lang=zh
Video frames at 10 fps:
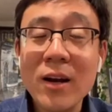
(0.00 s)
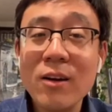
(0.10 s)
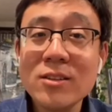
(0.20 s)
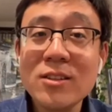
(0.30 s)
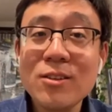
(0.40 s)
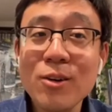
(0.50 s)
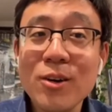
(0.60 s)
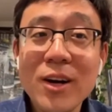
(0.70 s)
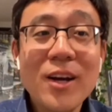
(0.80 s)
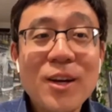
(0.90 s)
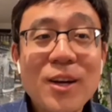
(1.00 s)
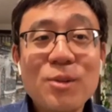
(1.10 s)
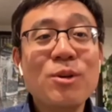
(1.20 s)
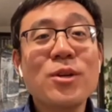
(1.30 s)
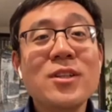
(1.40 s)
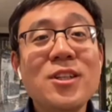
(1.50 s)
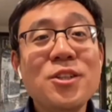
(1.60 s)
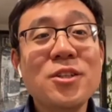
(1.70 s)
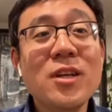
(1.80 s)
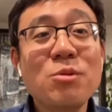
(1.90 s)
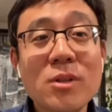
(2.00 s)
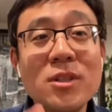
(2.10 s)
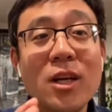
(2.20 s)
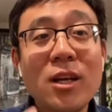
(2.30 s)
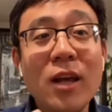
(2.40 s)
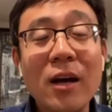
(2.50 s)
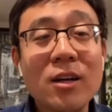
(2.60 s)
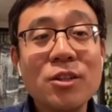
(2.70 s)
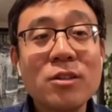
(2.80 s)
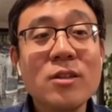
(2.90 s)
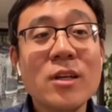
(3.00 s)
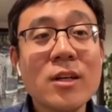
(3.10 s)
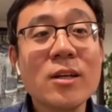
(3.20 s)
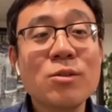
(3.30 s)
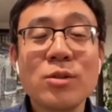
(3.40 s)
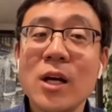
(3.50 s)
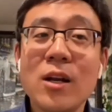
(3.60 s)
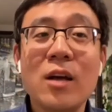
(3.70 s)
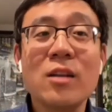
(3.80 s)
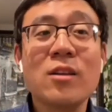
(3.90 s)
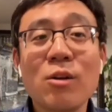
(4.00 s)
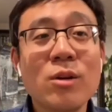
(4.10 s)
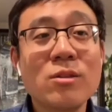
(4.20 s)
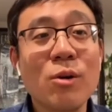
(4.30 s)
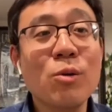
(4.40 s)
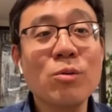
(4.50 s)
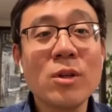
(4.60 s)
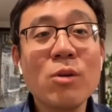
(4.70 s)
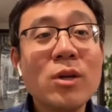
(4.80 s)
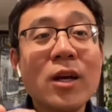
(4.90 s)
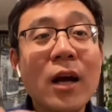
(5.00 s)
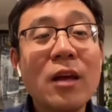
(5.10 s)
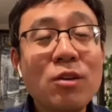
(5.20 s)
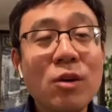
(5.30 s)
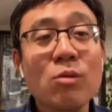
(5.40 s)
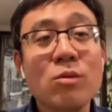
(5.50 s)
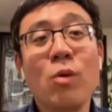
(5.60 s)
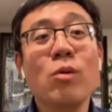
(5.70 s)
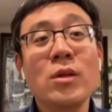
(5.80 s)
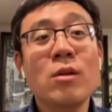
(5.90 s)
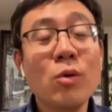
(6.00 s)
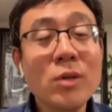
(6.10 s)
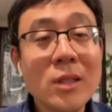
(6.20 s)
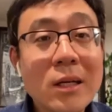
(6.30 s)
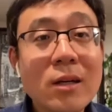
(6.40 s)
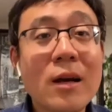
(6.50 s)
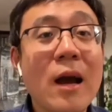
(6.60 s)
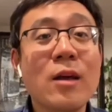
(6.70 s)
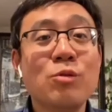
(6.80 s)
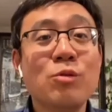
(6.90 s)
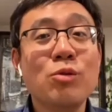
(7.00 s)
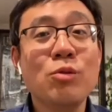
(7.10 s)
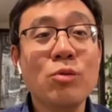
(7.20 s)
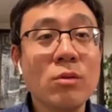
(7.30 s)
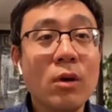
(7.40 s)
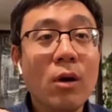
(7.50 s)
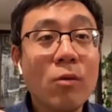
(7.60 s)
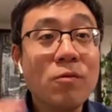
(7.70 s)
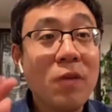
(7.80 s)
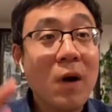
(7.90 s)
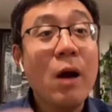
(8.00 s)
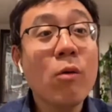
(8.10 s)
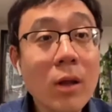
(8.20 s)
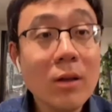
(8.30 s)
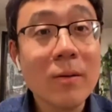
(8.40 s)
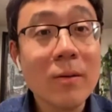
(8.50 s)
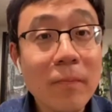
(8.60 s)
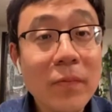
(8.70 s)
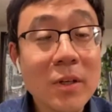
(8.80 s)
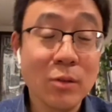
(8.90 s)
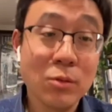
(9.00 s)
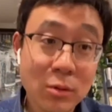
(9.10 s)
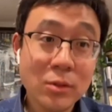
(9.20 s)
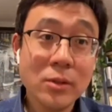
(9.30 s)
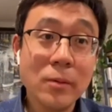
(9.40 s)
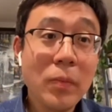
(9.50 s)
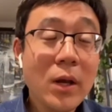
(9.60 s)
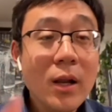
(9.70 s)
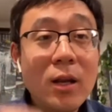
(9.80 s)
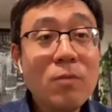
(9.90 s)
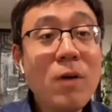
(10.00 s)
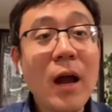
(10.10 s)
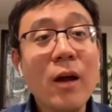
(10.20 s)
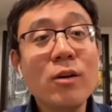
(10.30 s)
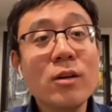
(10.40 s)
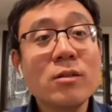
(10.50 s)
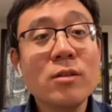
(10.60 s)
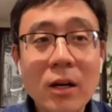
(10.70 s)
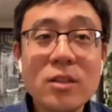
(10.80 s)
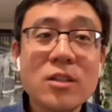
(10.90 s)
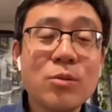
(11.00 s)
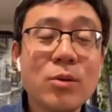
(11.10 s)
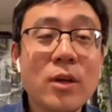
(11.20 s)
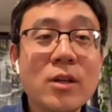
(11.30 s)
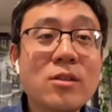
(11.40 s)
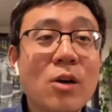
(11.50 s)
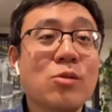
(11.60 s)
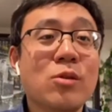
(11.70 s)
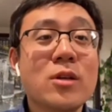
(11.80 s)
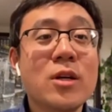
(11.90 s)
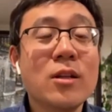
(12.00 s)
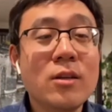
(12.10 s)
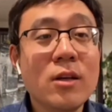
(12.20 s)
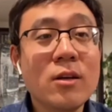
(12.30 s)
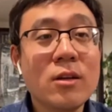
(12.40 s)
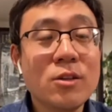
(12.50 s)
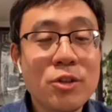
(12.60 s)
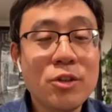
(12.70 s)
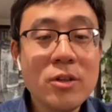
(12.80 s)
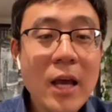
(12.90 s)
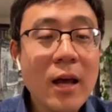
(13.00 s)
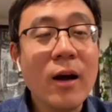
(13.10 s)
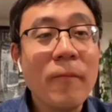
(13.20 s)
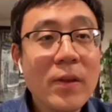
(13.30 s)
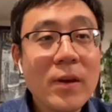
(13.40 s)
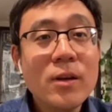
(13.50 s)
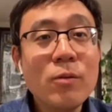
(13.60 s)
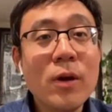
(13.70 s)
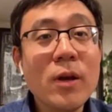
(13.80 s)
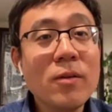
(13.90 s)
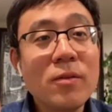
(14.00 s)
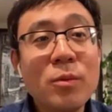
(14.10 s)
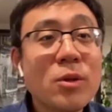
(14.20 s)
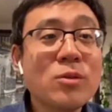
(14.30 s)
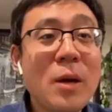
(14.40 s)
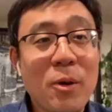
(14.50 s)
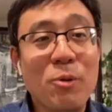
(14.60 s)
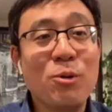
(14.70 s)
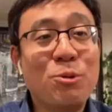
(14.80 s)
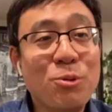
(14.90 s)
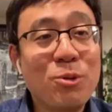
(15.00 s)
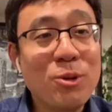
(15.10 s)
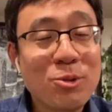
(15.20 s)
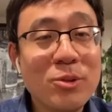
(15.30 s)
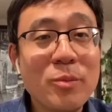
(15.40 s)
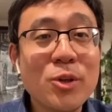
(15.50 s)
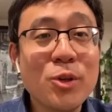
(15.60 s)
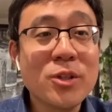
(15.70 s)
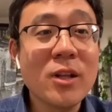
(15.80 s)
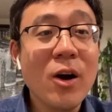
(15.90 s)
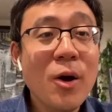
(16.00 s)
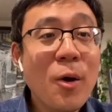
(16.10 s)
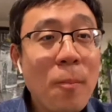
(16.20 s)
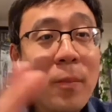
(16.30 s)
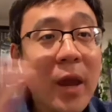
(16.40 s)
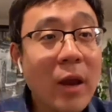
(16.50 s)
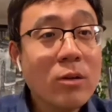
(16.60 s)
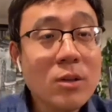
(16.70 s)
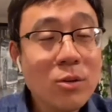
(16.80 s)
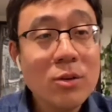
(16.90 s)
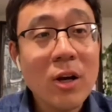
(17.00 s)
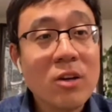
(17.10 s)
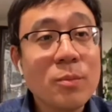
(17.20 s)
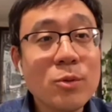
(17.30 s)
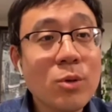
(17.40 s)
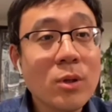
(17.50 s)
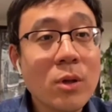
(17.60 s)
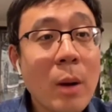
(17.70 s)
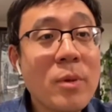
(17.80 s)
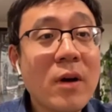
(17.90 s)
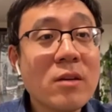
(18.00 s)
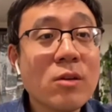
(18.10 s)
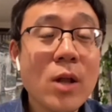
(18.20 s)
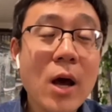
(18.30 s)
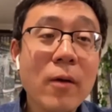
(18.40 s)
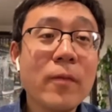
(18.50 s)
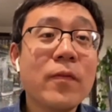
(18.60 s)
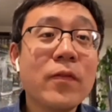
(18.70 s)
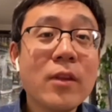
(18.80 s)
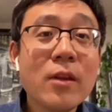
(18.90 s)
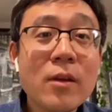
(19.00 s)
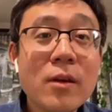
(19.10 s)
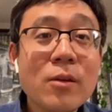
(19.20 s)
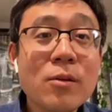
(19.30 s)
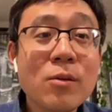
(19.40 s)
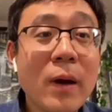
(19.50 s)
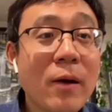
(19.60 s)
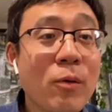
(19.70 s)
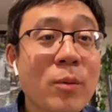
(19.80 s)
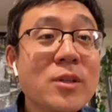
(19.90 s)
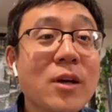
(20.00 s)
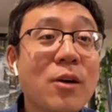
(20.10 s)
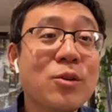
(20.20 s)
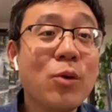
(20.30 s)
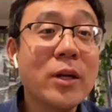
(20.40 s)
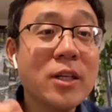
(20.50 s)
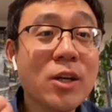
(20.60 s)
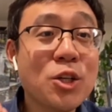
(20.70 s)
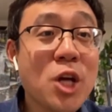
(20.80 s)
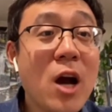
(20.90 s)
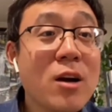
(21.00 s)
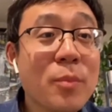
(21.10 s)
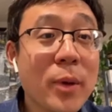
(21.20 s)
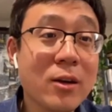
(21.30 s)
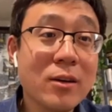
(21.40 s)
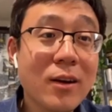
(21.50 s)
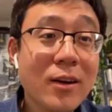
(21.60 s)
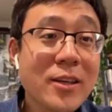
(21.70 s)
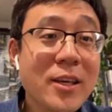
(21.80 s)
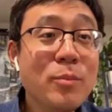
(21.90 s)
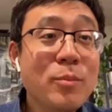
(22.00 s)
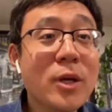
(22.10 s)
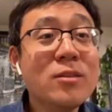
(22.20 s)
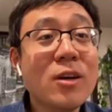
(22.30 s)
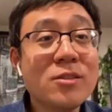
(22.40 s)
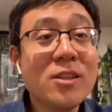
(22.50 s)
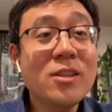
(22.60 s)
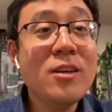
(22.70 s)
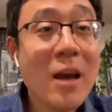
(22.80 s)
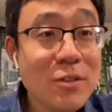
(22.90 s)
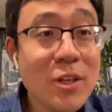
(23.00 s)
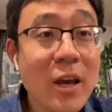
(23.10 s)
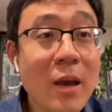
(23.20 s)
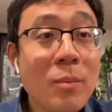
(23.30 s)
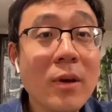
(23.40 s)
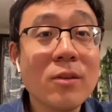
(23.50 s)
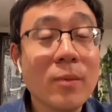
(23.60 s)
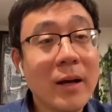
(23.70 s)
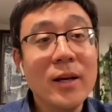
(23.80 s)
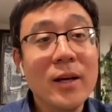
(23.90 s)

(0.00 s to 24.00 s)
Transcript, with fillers: 靠肌肉，所以说其实也许这两个是一个，就像两条腿走路都应该有，都都应该去发挥的这种东西。另外还有一次，当然这是我一个教学上的一个试验哈，因为你们都在美国读过书，你们都知道美国人从小是不学哆来咪发嗖的，对吧？我们小时候管这个叫唱名，音名叫 C D E F G A B，对吧？